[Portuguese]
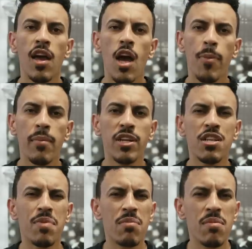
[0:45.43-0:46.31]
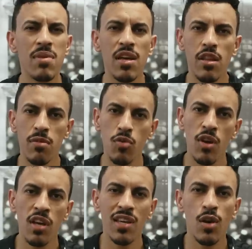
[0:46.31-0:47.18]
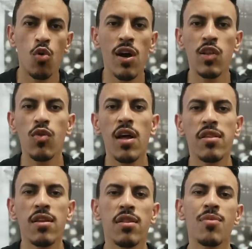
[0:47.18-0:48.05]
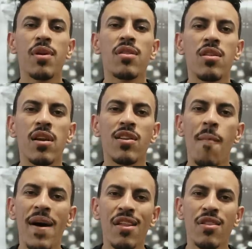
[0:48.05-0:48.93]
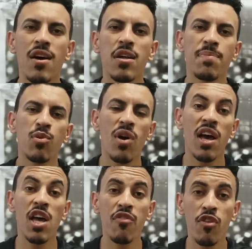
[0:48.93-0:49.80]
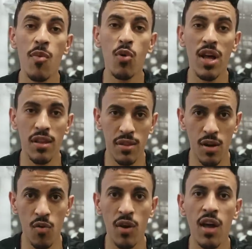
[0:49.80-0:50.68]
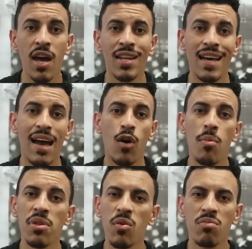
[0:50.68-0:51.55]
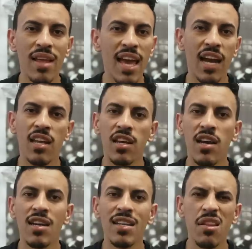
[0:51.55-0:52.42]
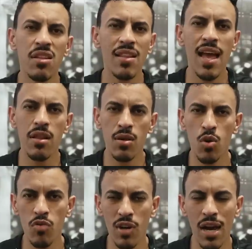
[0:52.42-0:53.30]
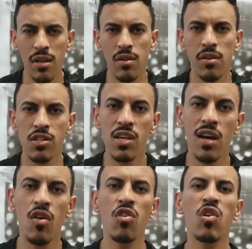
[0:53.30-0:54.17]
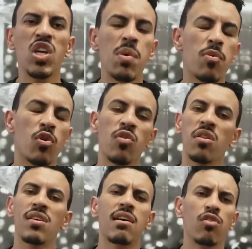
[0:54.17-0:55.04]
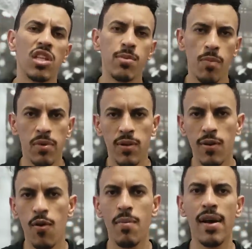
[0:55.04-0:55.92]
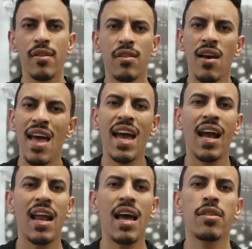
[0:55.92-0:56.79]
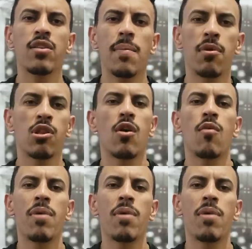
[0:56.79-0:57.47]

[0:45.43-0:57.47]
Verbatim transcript: Eu prometi para mim mesmo que enquanto a seleção brasileira não passasse por uma reformulação na comissão técnica, nas ideias e convocações em geral, eu não ia me pronunciar, não ia dar minha opinião, mas é clássico, né, pessoal?